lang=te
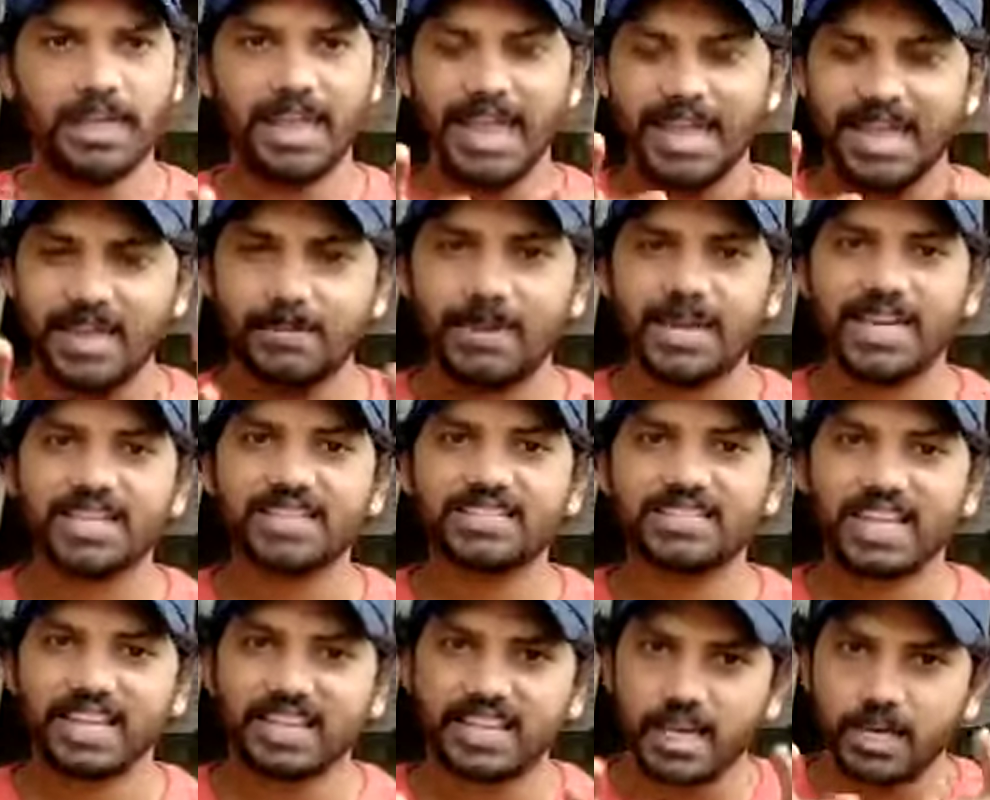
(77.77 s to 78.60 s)
హేయమైన
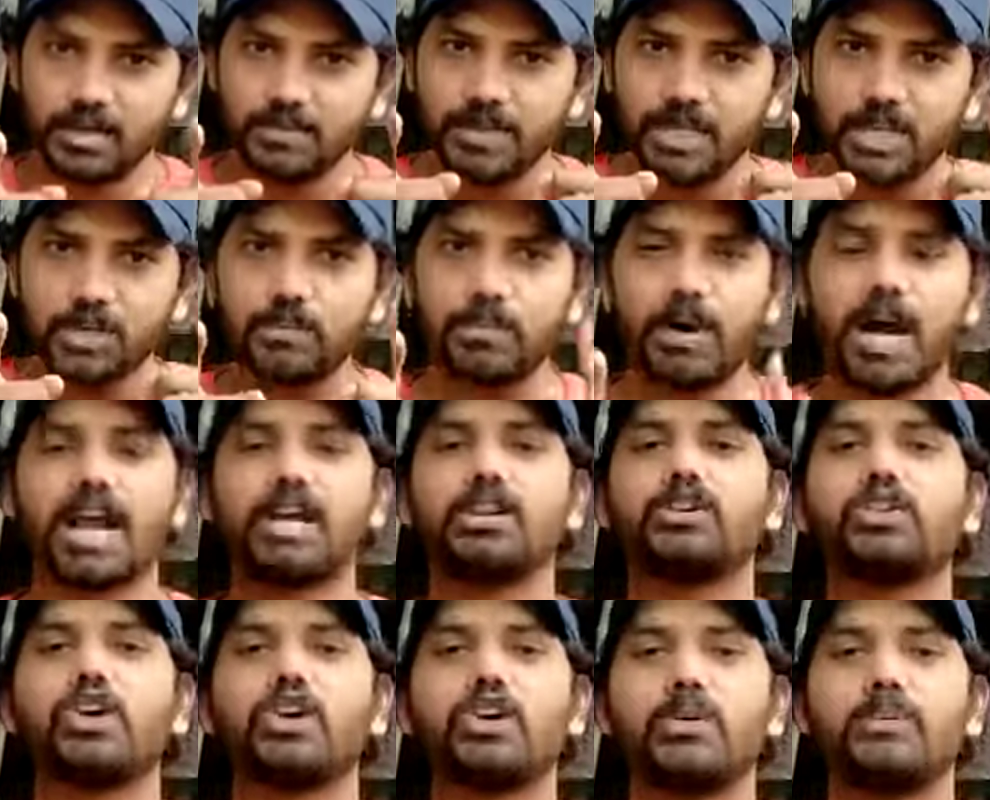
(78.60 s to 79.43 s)
చర్యలు మీరు
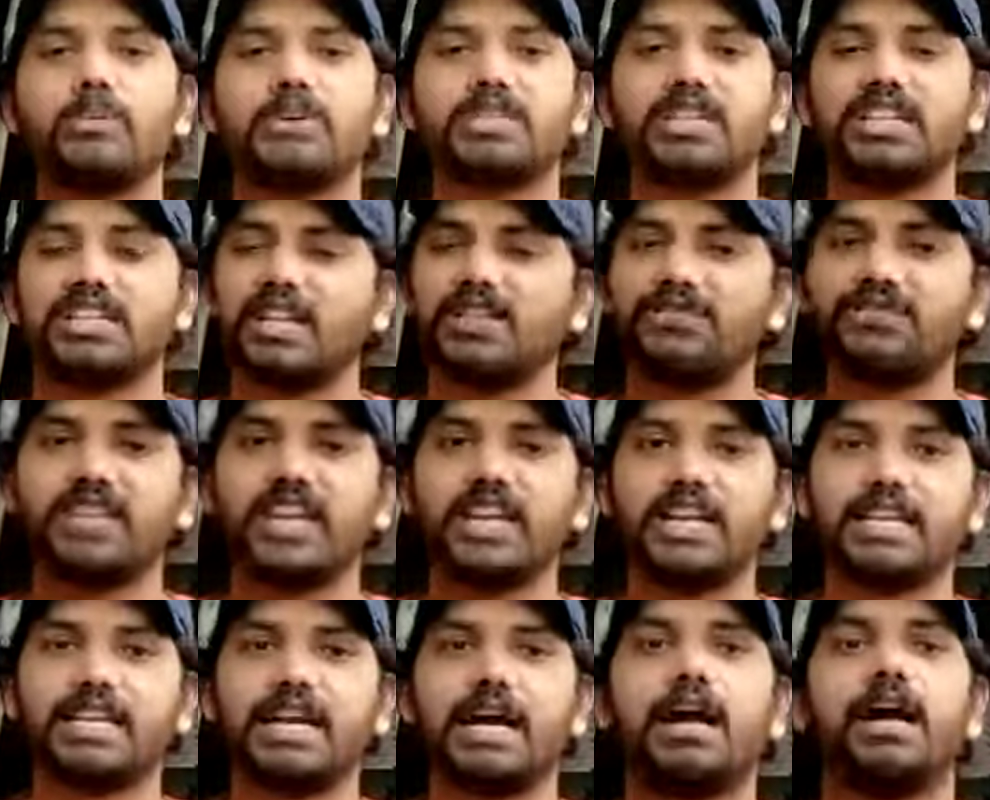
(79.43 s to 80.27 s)
మానుకోకపోతే
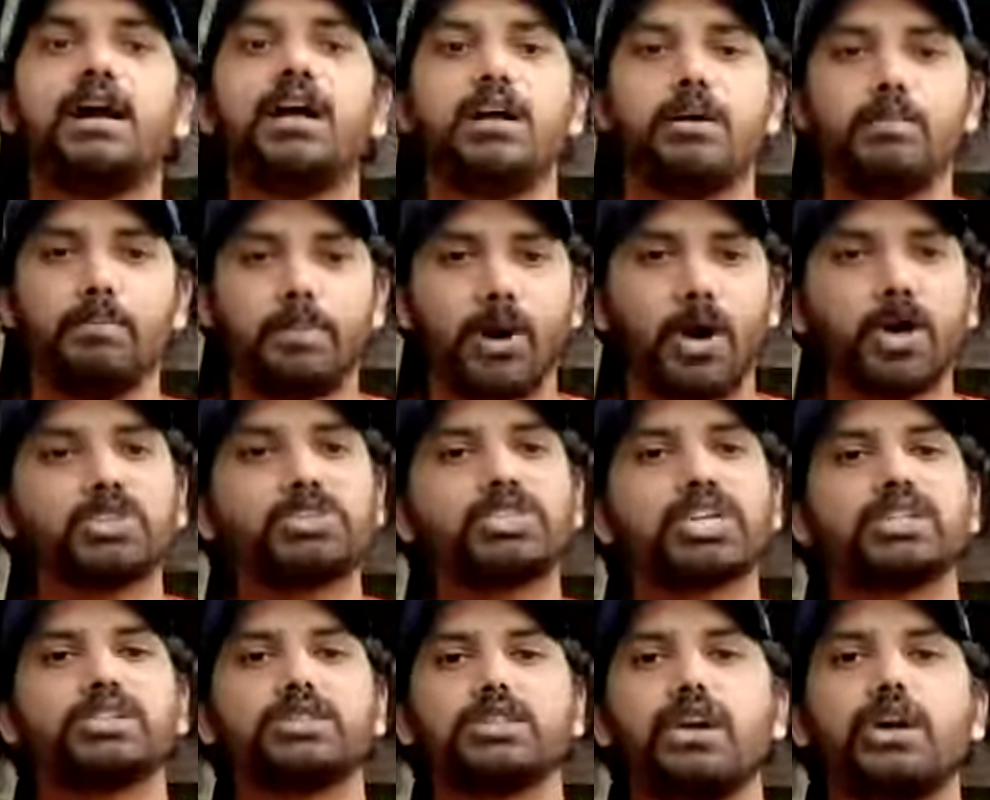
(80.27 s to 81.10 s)
డెఫినెట్గా
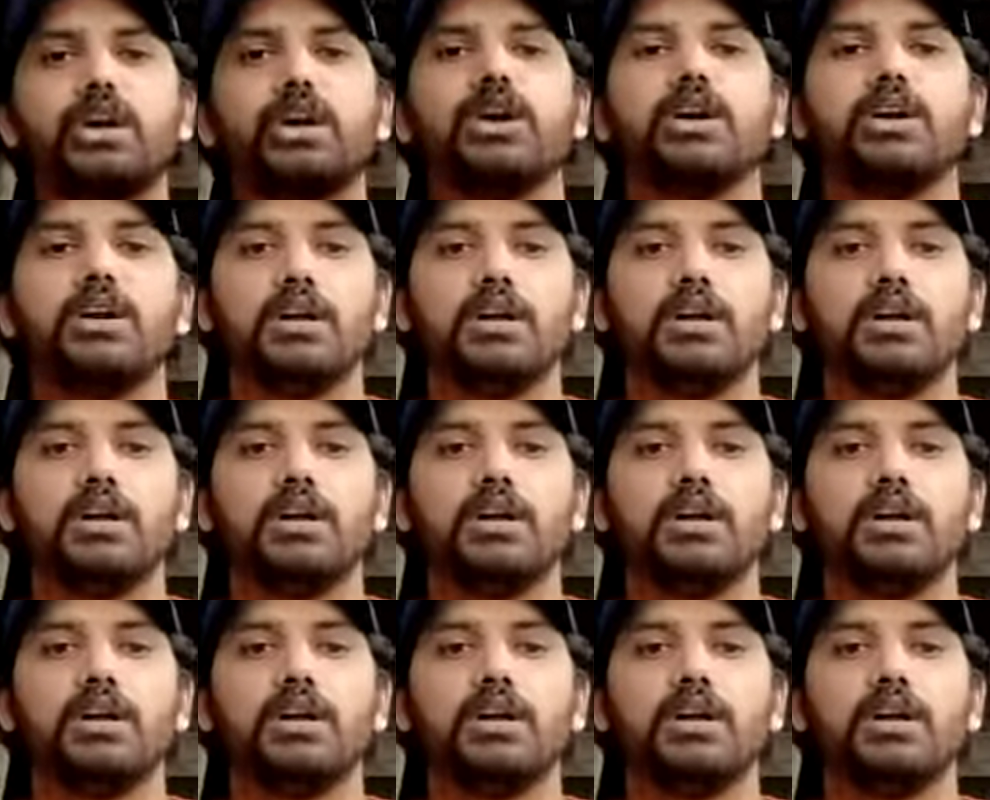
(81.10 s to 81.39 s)
భవిష్యత్తులో